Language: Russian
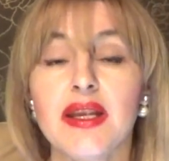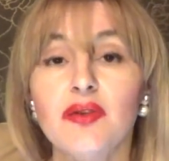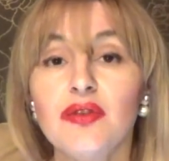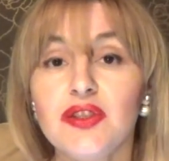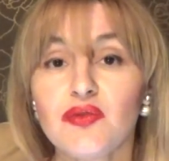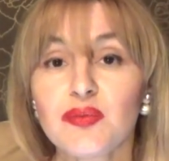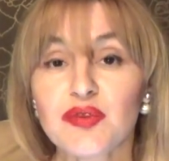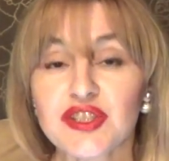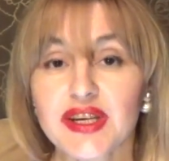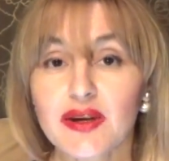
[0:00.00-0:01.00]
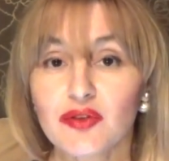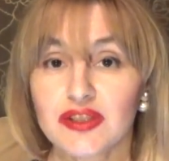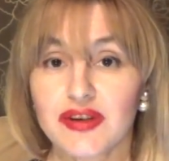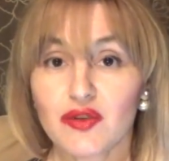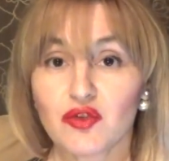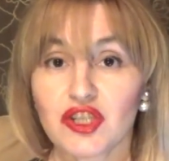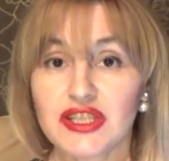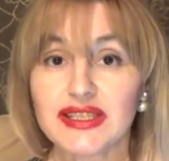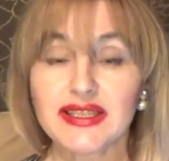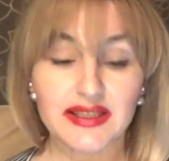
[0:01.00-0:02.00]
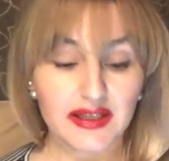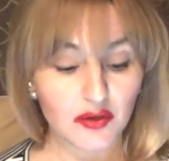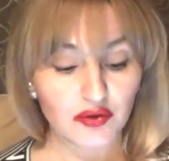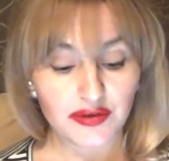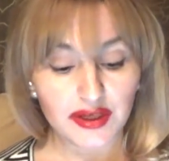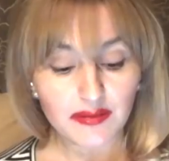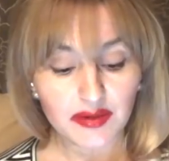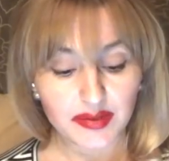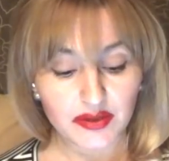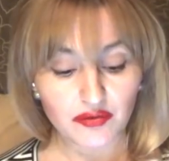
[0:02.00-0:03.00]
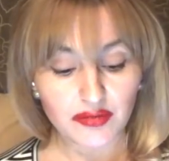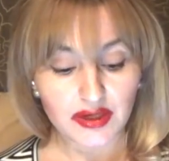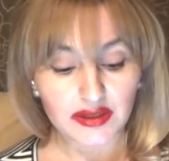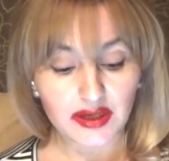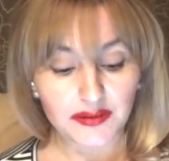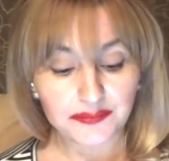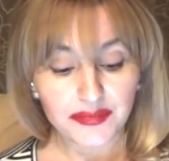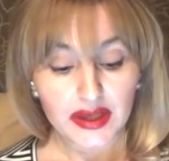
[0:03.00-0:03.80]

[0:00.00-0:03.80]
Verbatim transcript: люди упускают свою жизнь, теряют время, и потом, когда